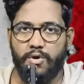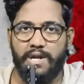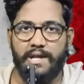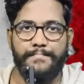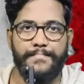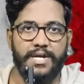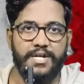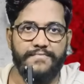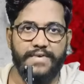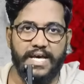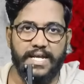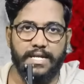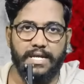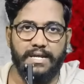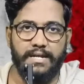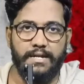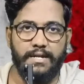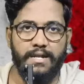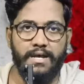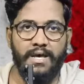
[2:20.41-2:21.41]

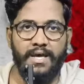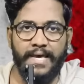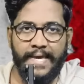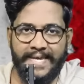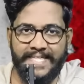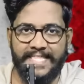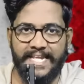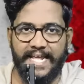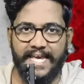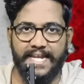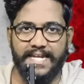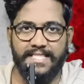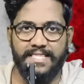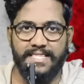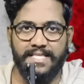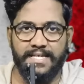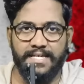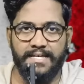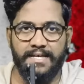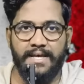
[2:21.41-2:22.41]
கொல்லப்படுவார்கள் இதில்
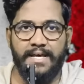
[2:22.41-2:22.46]
இருந்து